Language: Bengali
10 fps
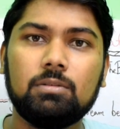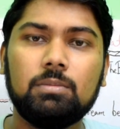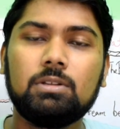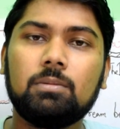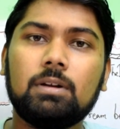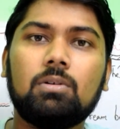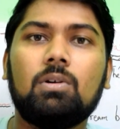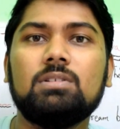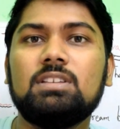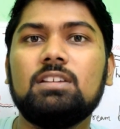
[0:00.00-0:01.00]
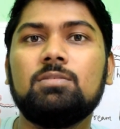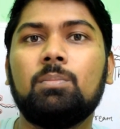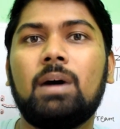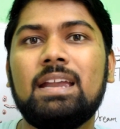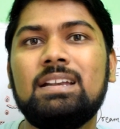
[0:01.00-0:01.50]
তুমি তোমার কনসাস
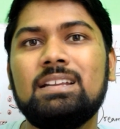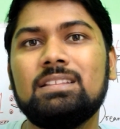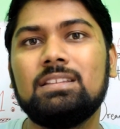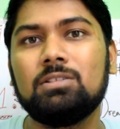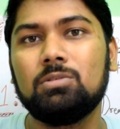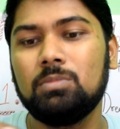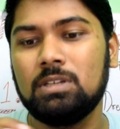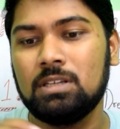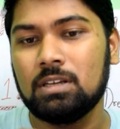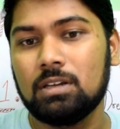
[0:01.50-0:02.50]
মাইন্ডেতে তুমি